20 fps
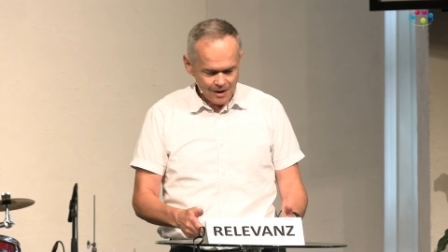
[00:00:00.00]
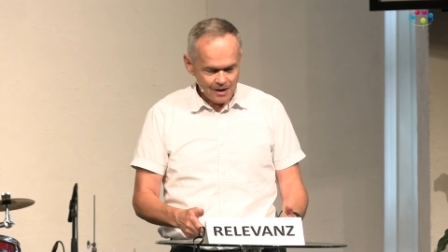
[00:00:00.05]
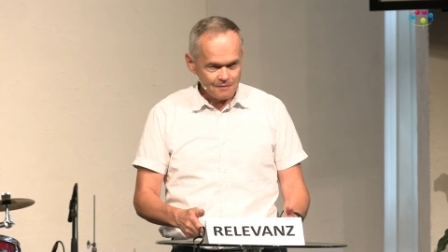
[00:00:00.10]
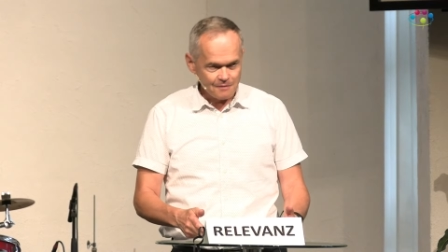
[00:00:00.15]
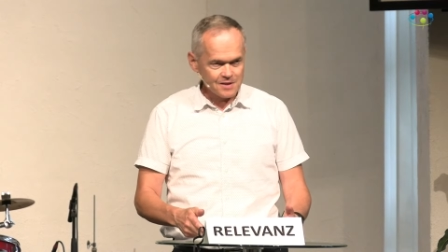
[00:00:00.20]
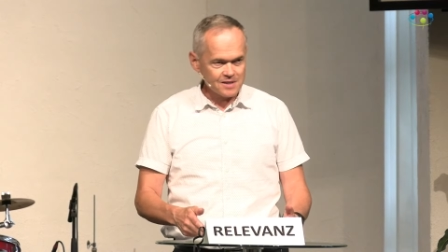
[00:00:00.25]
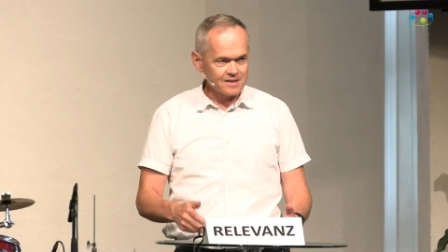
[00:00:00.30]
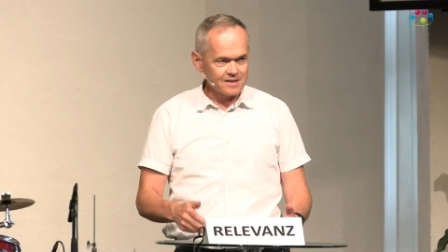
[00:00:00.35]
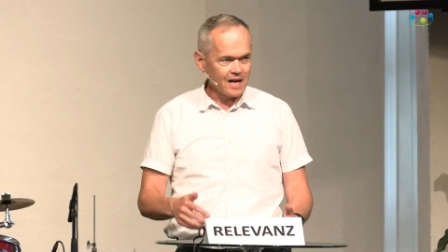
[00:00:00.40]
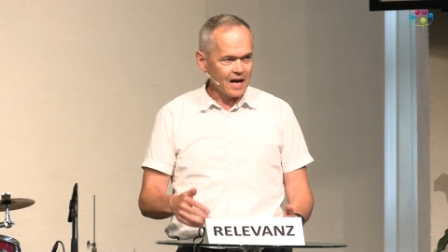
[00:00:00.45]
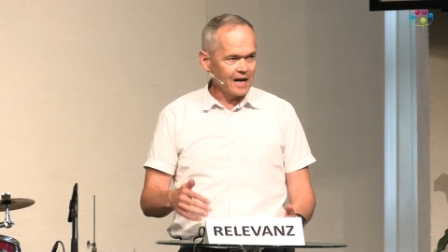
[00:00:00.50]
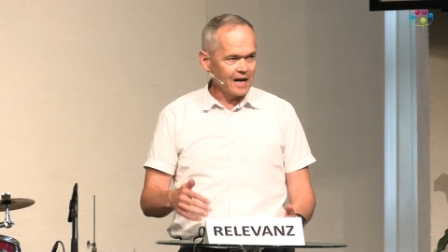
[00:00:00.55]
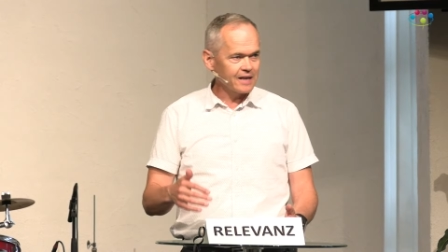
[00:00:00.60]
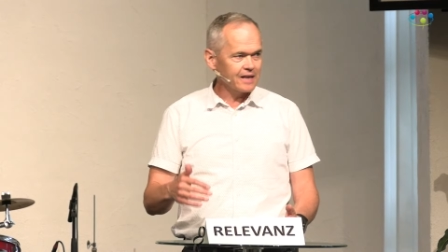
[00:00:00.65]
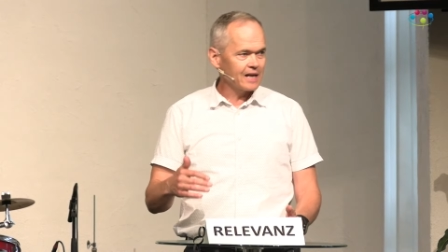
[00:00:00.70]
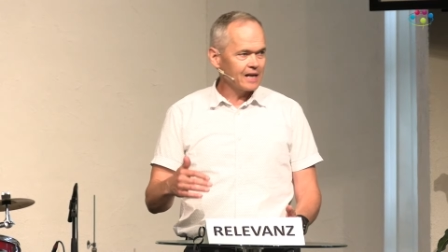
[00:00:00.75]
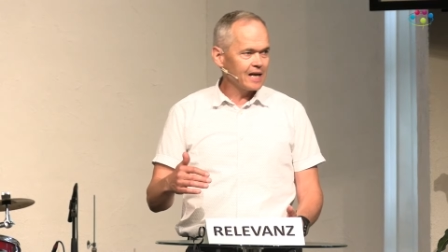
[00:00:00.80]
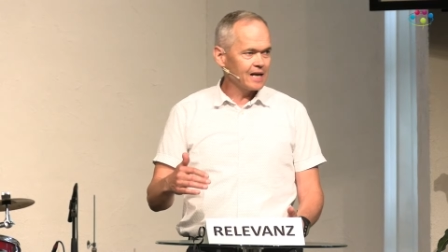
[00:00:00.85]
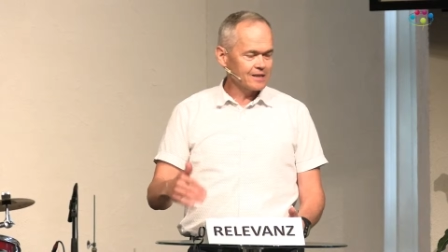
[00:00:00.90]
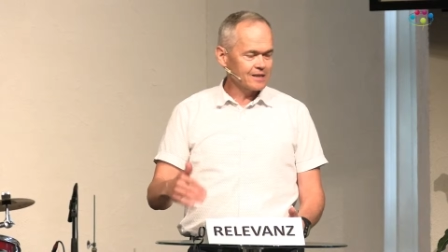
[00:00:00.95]
Wir sind
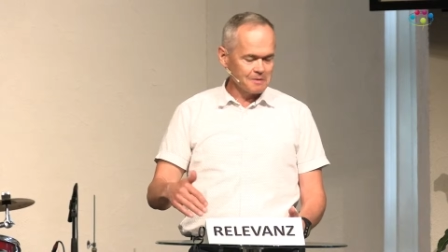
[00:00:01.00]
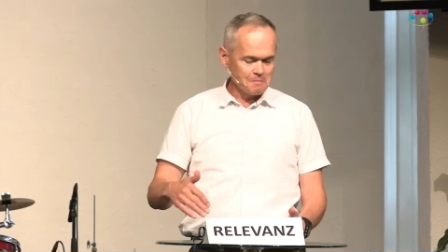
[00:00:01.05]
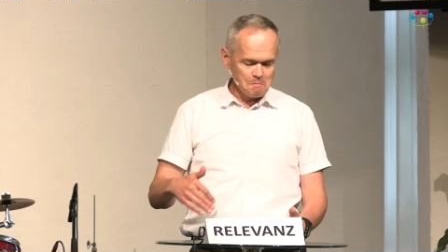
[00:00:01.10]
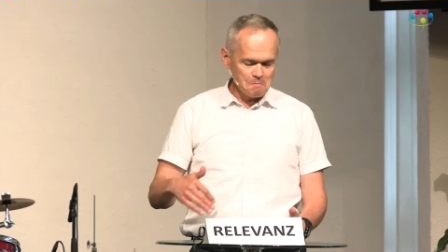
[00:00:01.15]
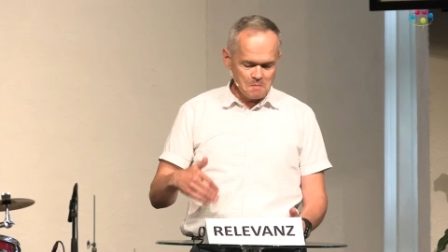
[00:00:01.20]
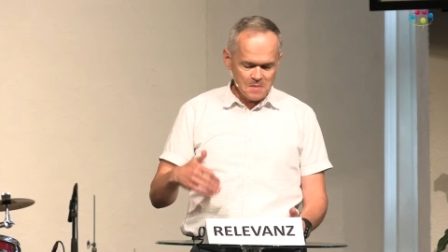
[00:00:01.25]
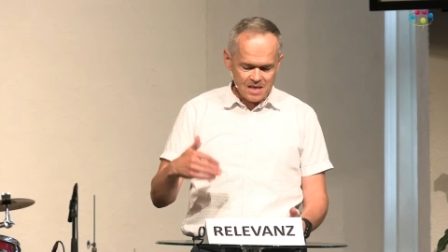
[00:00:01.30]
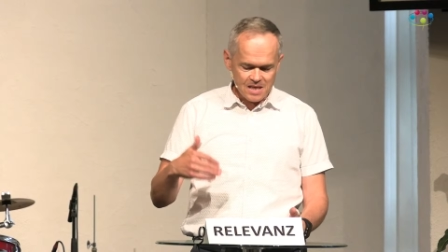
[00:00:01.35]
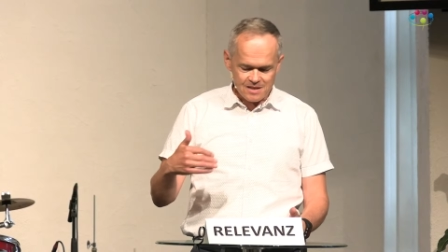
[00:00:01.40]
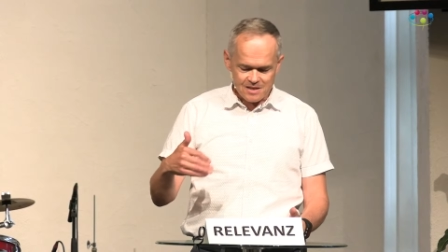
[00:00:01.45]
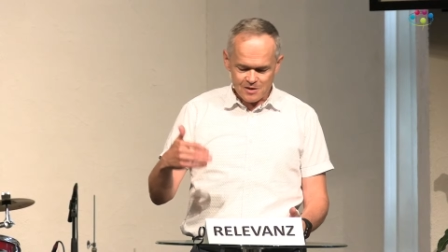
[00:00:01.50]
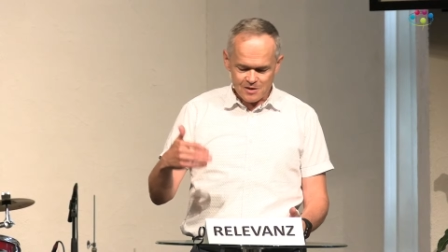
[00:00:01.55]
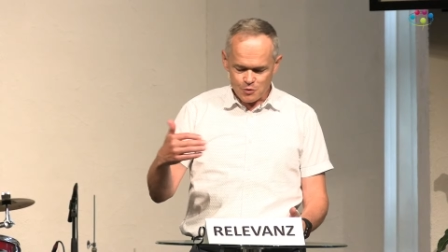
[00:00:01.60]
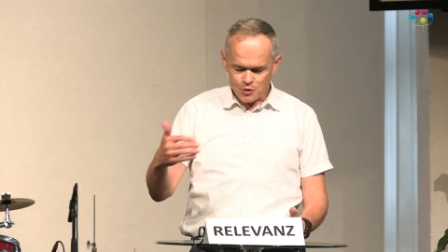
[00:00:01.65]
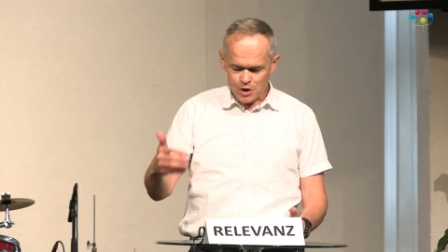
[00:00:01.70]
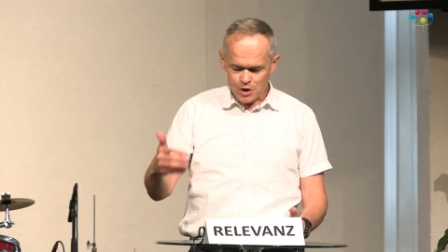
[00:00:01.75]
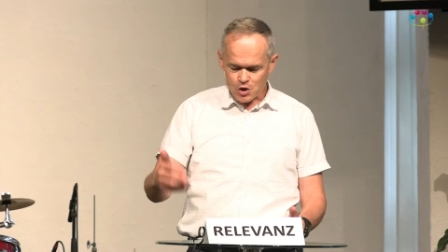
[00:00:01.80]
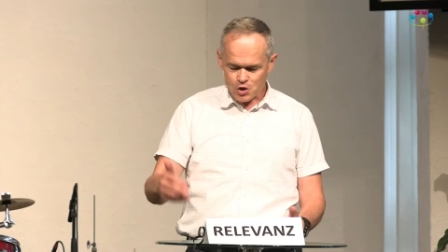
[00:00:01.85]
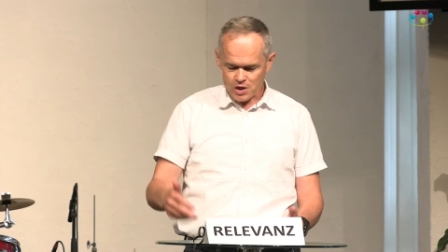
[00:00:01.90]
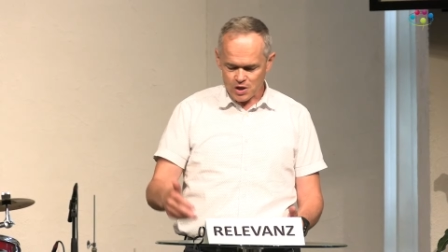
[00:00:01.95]
eingeladen,
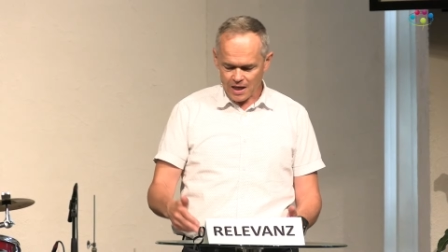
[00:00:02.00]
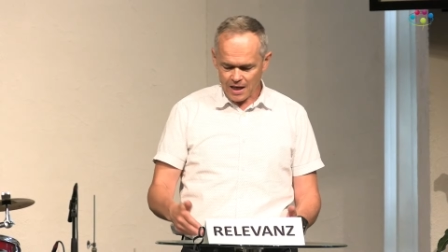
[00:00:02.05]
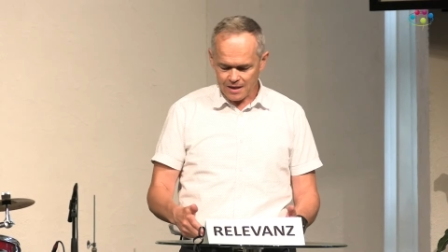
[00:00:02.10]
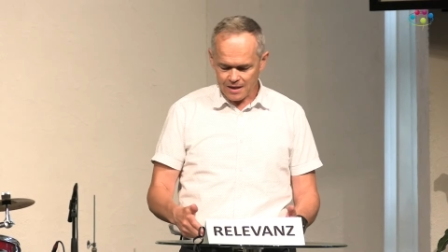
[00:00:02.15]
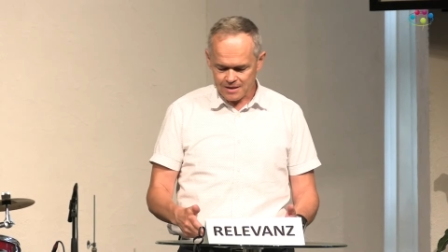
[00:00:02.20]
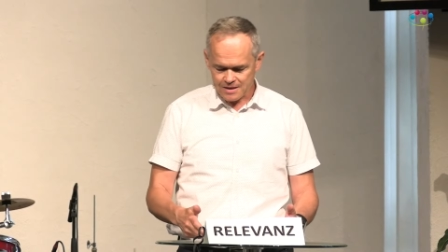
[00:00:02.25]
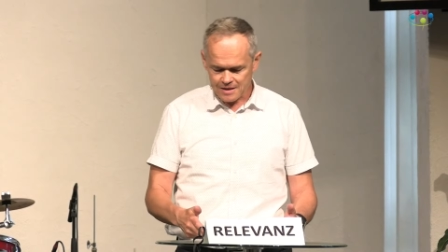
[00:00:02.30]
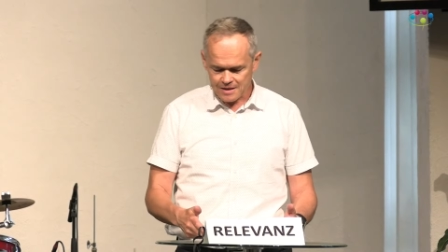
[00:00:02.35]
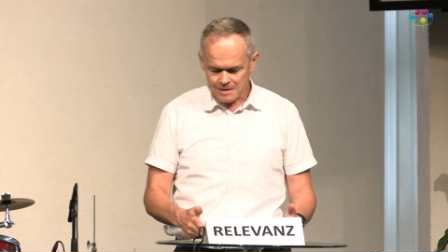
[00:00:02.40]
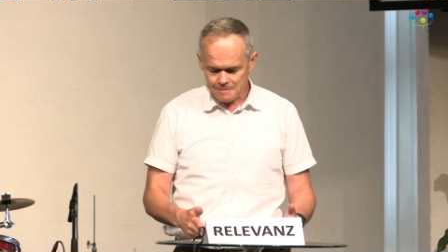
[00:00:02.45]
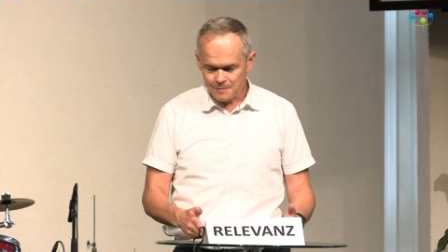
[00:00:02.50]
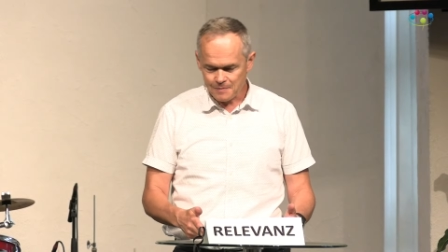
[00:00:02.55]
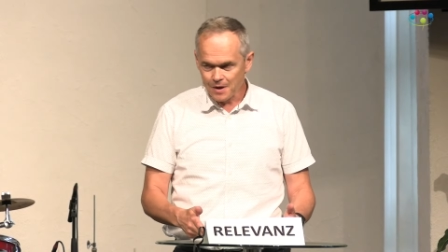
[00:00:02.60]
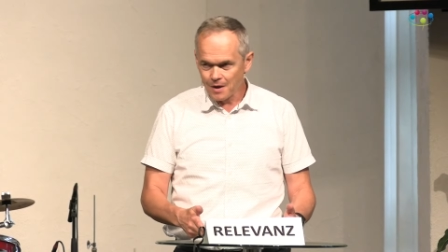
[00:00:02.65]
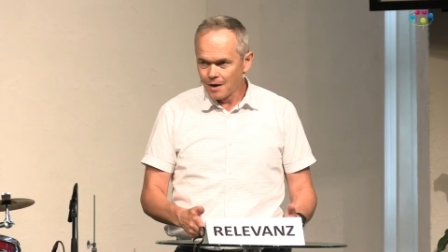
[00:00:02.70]
mitzugestalten.